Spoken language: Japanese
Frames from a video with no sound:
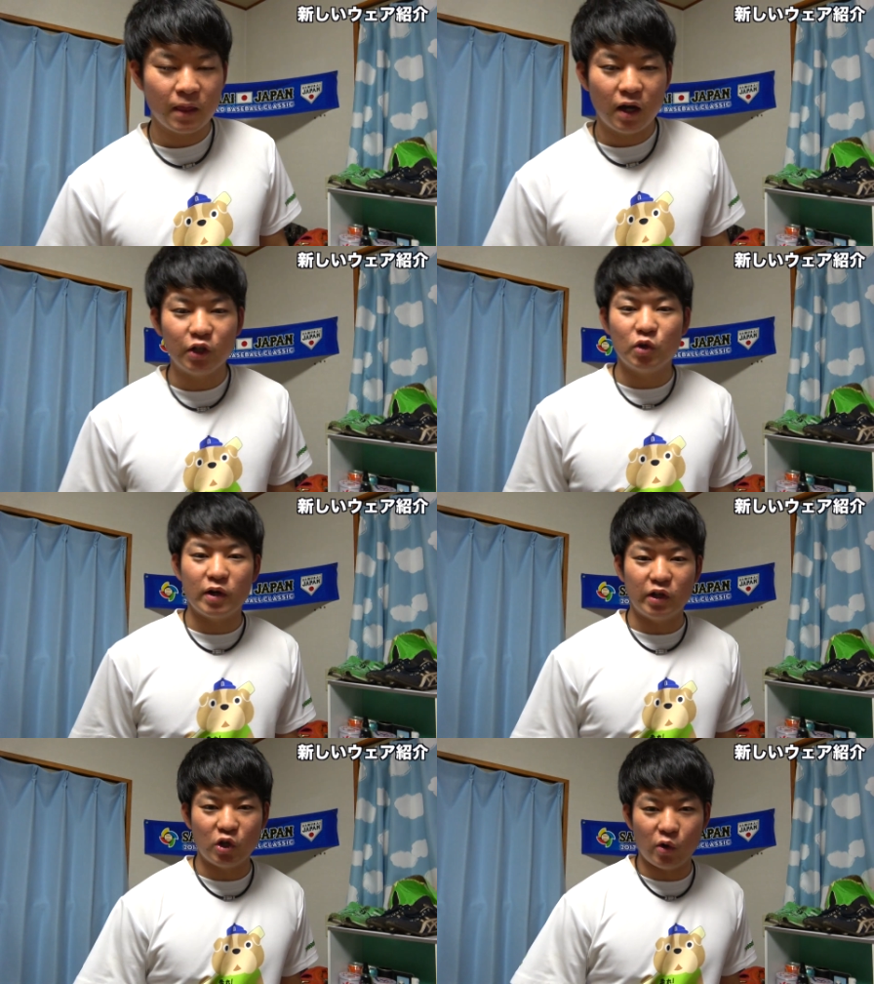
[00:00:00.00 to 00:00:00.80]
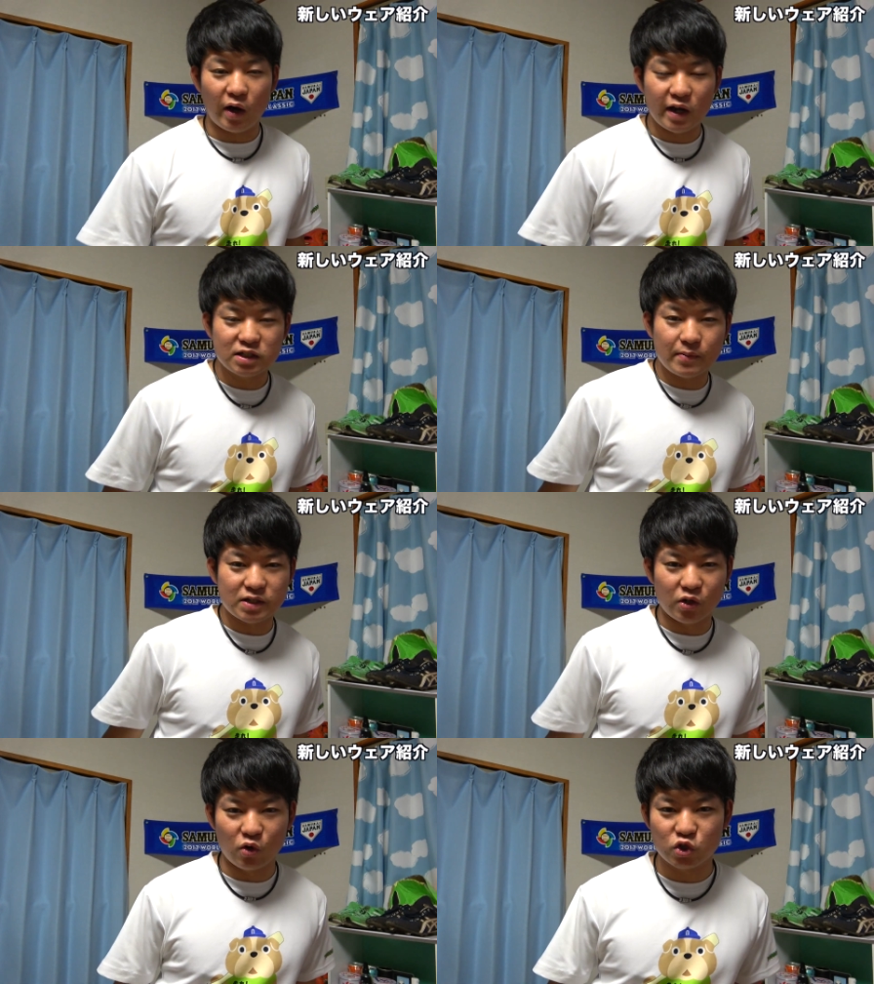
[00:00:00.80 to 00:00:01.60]
はい、というわけで今日は
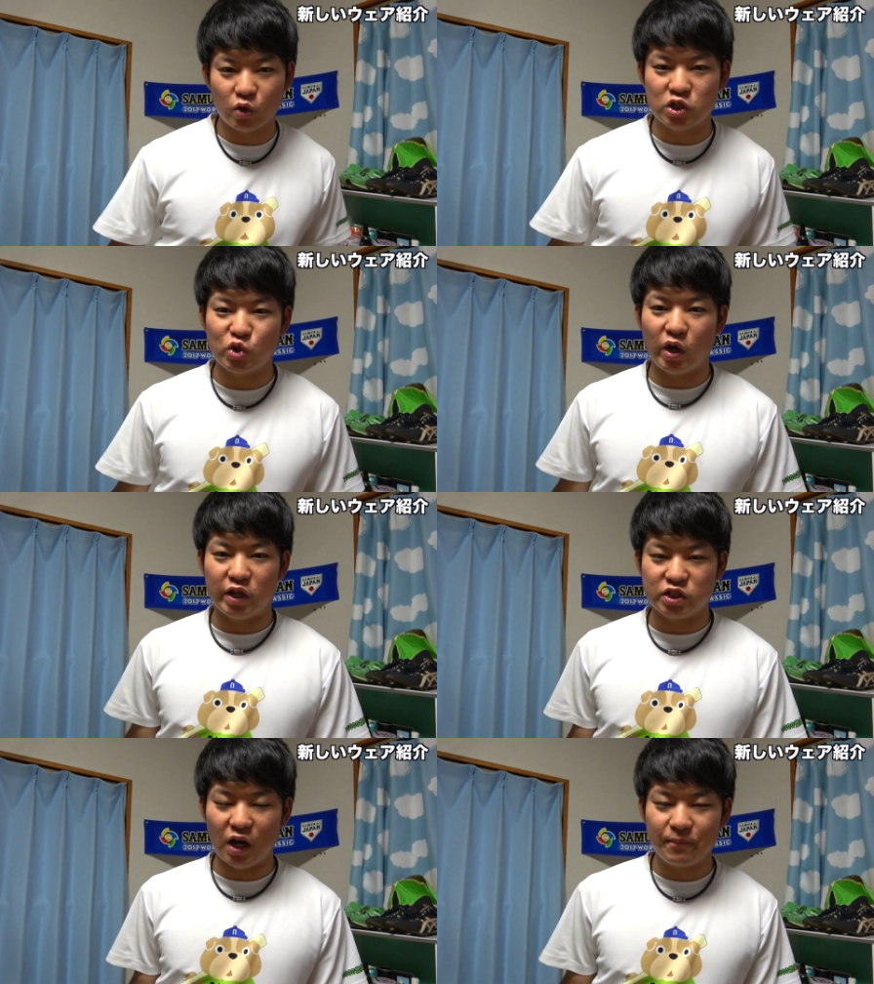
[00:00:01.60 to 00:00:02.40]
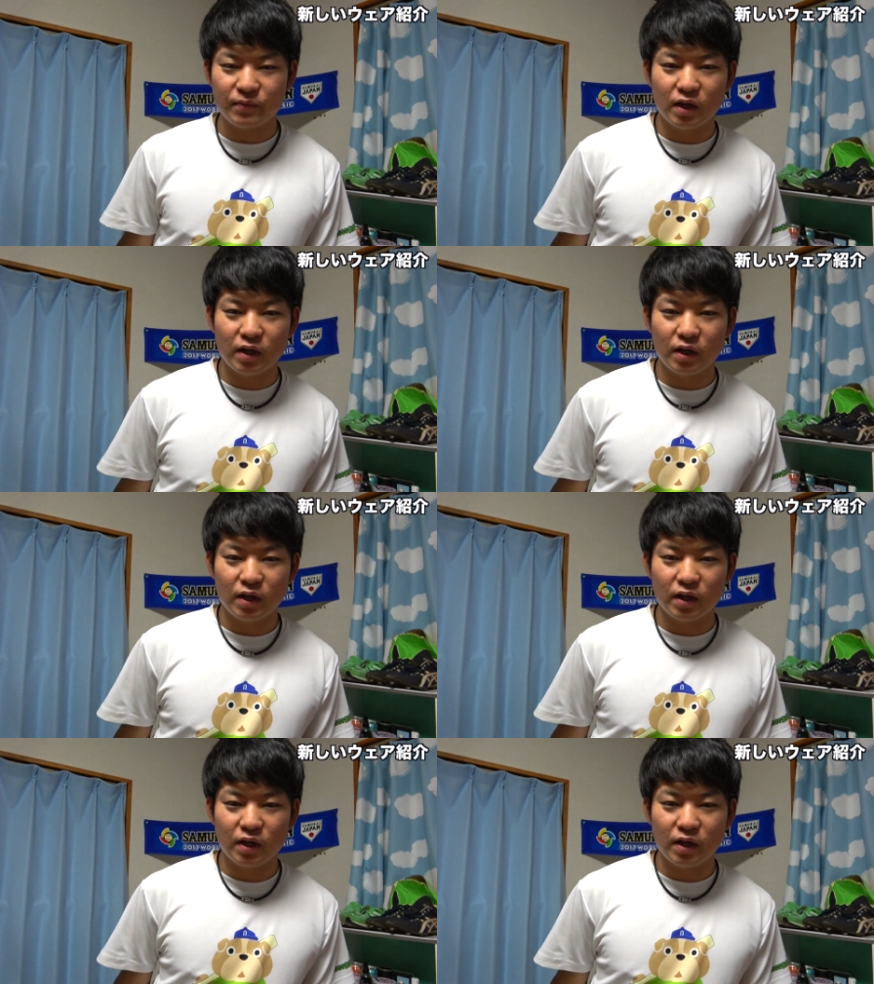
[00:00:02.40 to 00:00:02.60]
久々の商品紹介でした。